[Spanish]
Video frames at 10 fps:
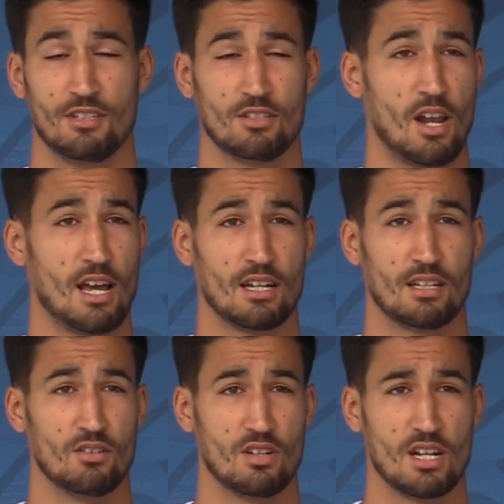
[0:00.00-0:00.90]
todas las
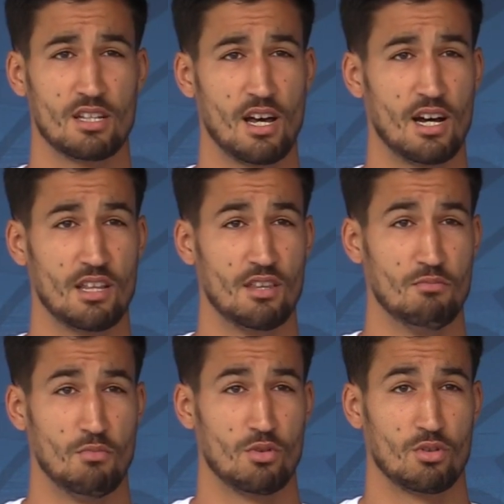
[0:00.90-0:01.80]
categorías da,
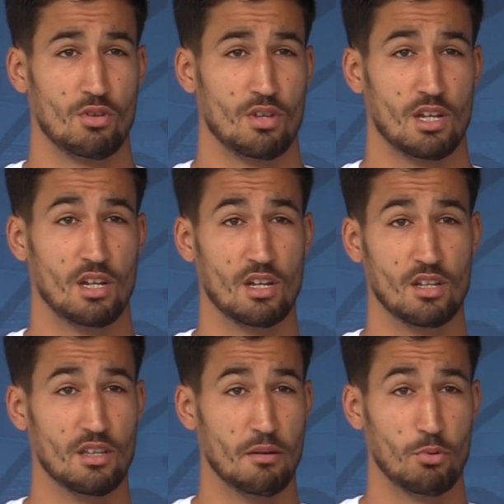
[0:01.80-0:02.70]
un montón
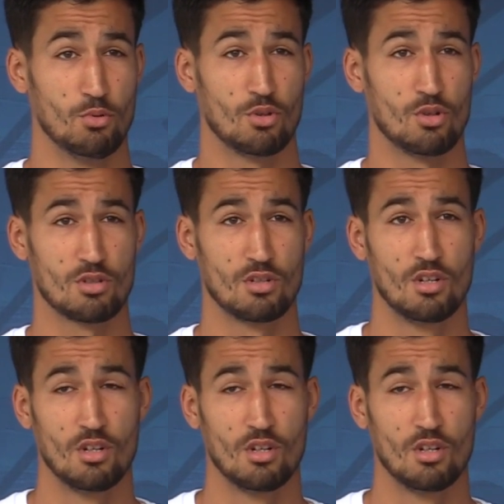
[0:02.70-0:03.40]
de, puntos.